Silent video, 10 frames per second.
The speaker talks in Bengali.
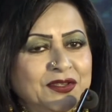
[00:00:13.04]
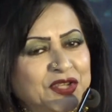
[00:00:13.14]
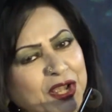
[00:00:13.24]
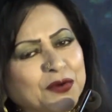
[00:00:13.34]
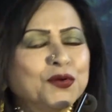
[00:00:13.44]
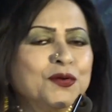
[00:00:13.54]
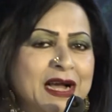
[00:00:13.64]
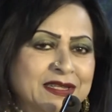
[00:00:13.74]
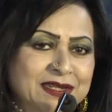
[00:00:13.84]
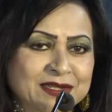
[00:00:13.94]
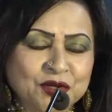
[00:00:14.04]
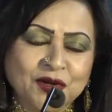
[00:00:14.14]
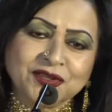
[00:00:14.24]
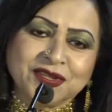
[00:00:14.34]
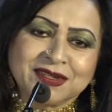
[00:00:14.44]
যে কোনো কাজে
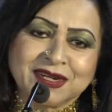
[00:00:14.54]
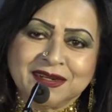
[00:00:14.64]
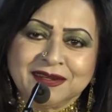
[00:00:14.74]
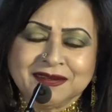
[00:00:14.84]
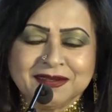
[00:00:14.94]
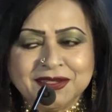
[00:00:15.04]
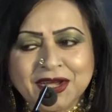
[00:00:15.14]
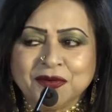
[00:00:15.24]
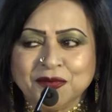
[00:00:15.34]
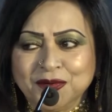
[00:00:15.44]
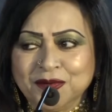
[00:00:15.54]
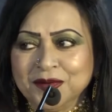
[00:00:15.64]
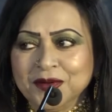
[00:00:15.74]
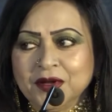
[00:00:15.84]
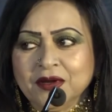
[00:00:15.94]
চলচ্চিত্রের যে কোনো
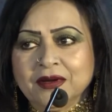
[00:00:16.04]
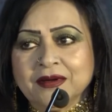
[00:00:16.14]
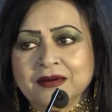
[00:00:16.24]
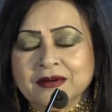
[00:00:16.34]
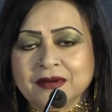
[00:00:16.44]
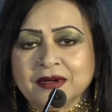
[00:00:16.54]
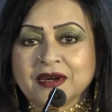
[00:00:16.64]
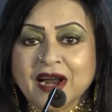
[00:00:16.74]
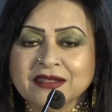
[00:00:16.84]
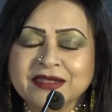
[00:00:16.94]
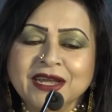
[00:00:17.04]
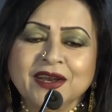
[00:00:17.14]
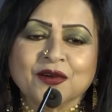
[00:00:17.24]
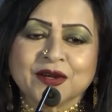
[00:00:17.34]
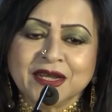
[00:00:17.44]
ক্রান্তি
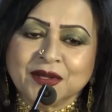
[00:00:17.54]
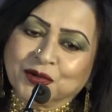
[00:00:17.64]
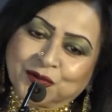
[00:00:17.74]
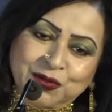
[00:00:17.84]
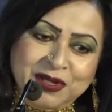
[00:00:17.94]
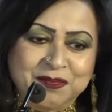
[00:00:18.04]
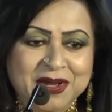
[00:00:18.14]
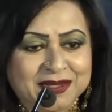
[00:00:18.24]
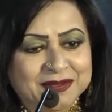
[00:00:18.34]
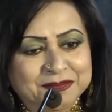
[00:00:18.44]
লগ্নে খসরুকে পাই